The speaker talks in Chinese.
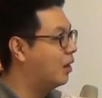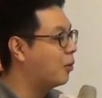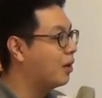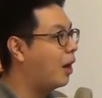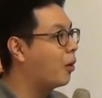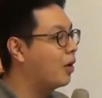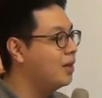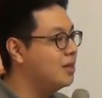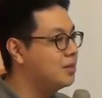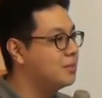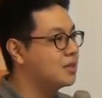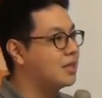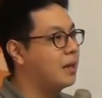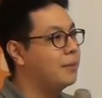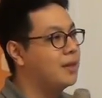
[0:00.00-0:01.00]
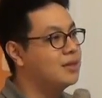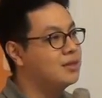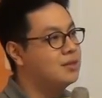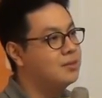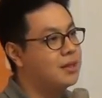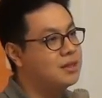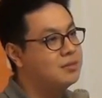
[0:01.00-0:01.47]
老老观念基本上还蛮
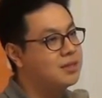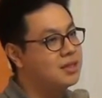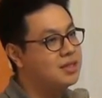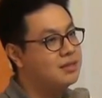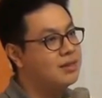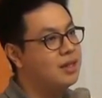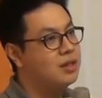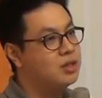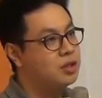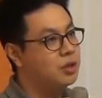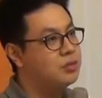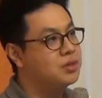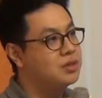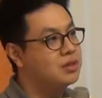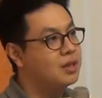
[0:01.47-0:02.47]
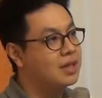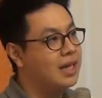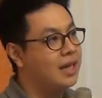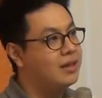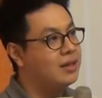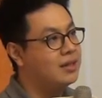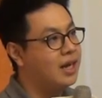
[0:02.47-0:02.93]
失败。基本上现在的求职的
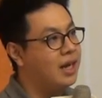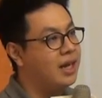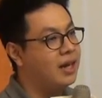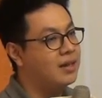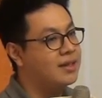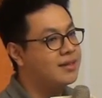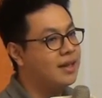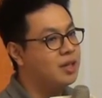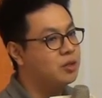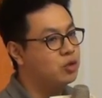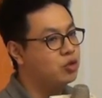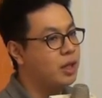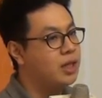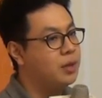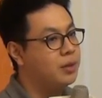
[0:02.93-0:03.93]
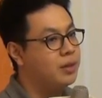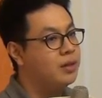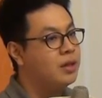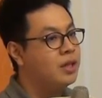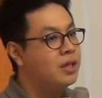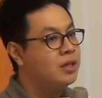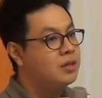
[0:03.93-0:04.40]
概念，大概两年、三年就会转一轮。
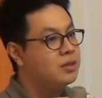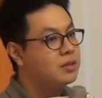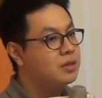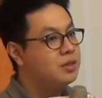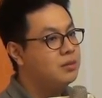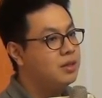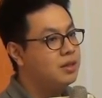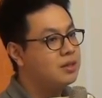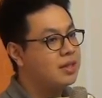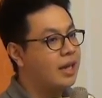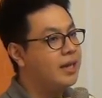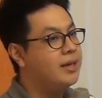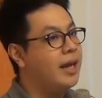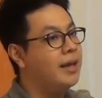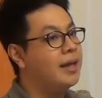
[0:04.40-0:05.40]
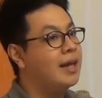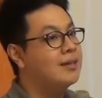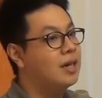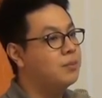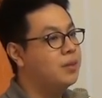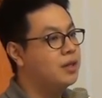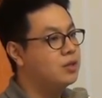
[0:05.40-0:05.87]
就是因为产业也也
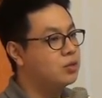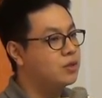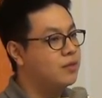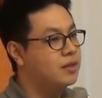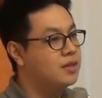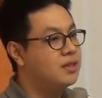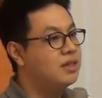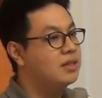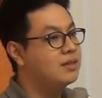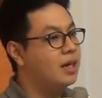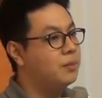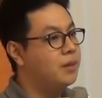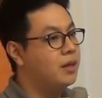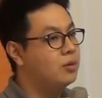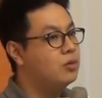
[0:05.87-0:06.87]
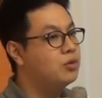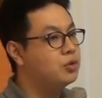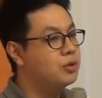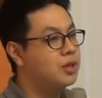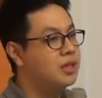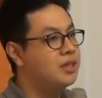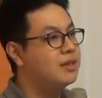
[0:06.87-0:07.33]
在变，求职方式也在变，入
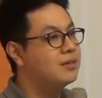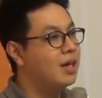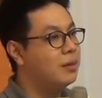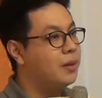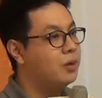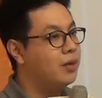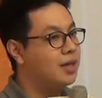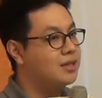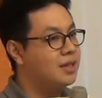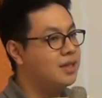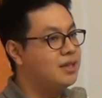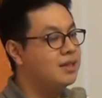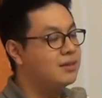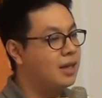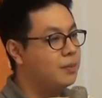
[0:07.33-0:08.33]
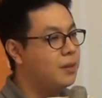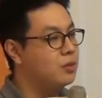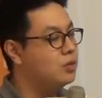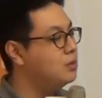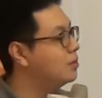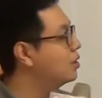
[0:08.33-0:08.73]
取人也在变，未来产业也在变，所以